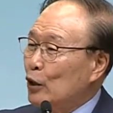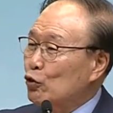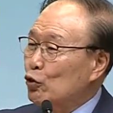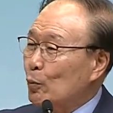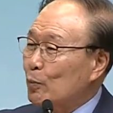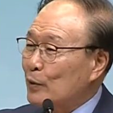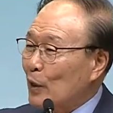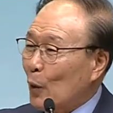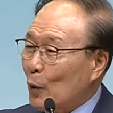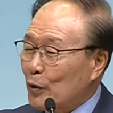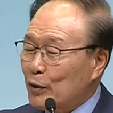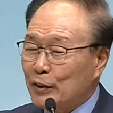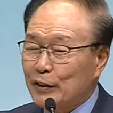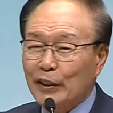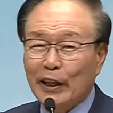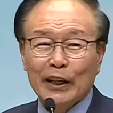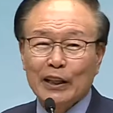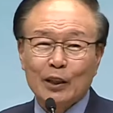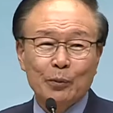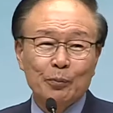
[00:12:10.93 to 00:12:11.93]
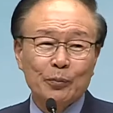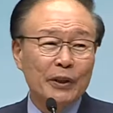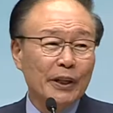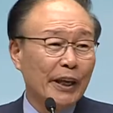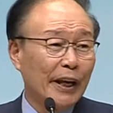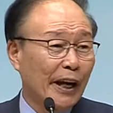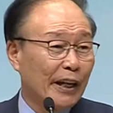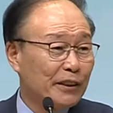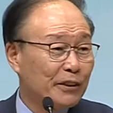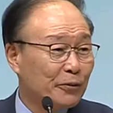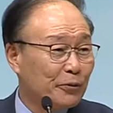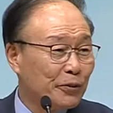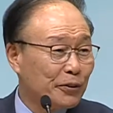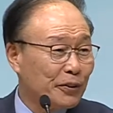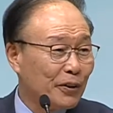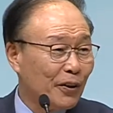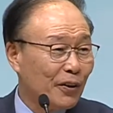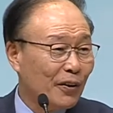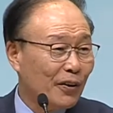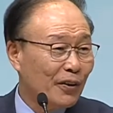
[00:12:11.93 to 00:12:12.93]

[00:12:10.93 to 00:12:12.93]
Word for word: 수 없다고 해서 내일이 없는 게 아니고요.